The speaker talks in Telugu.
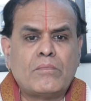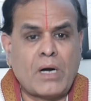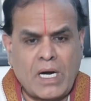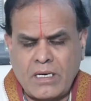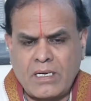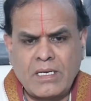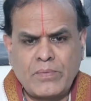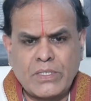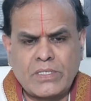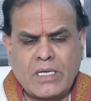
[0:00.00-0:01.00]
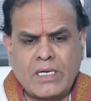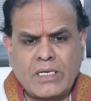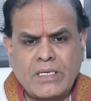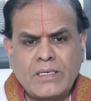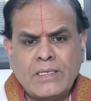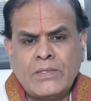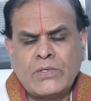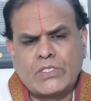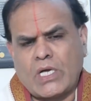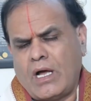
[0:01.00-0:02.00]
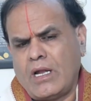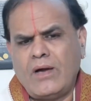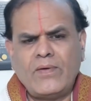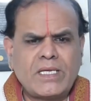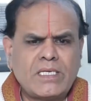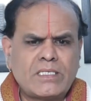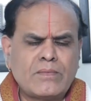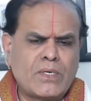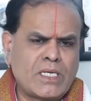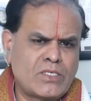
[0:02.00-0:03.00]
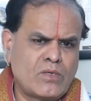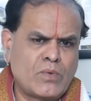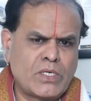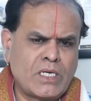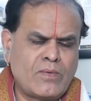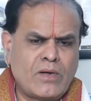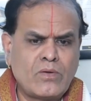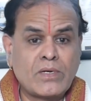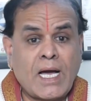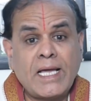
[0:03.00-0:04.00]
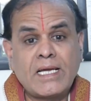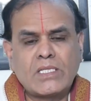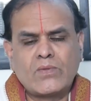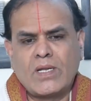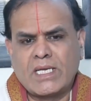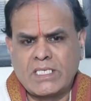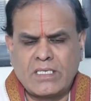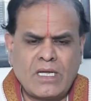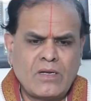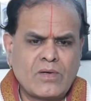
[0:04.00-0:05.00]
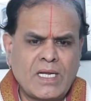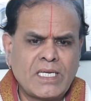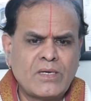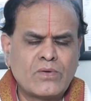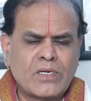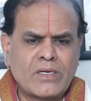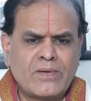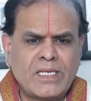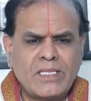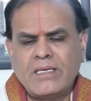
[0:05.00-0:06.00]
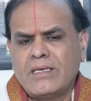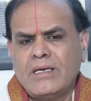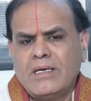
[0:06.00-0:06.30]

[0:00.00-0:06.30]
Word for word: బాగా కనిపిస్తారండి చాలా వరకు సింహరాశిలో పుట్టిన వాళ్ళు నాయకత్వ లక్షణాలు కలిగి ఉండటం అనేది